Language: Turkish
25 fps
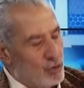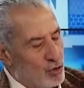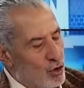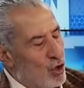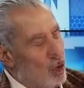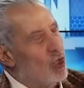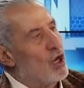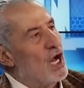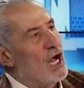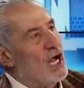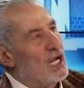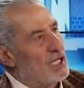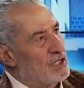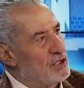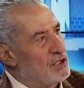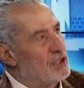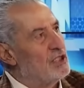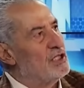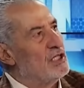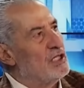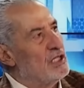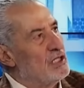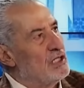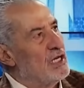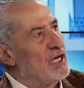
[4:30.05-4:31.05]
Son 6
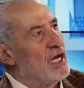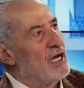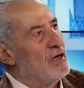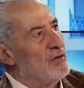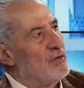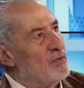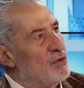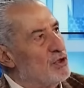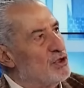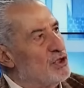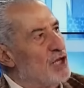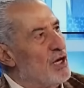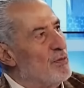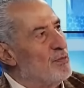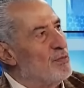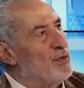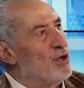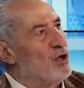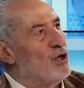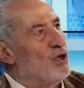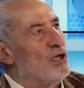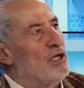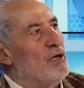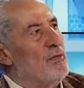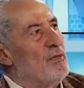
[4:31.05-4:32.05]
yılda
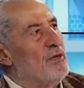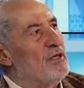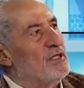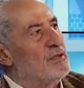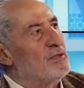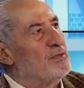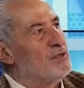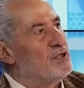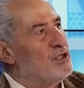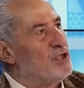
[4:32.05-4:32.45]
şampiyon olamadım